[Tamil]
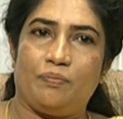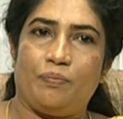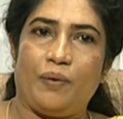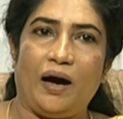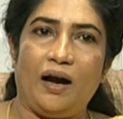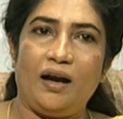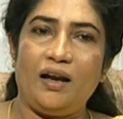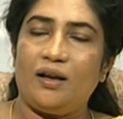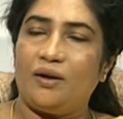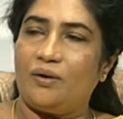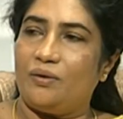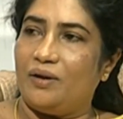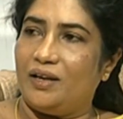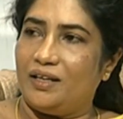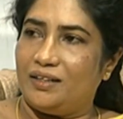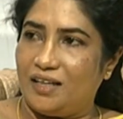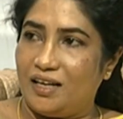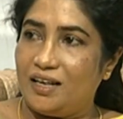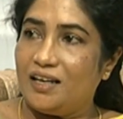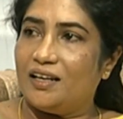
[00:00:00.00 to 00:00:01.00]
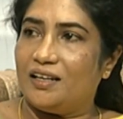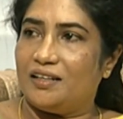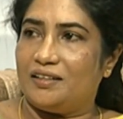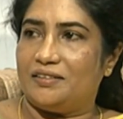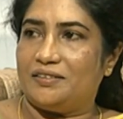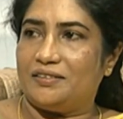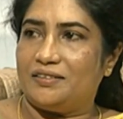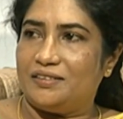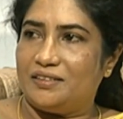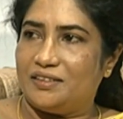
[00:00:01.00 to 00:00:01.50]
பாலர் ஒன்றை தான் நான்
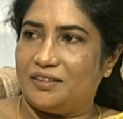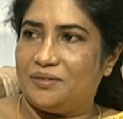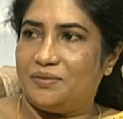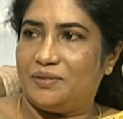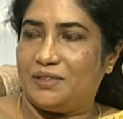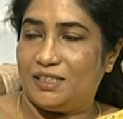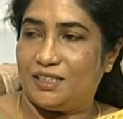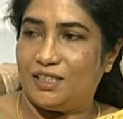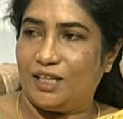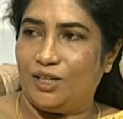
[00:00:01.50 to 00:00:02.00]
நிறுவித்து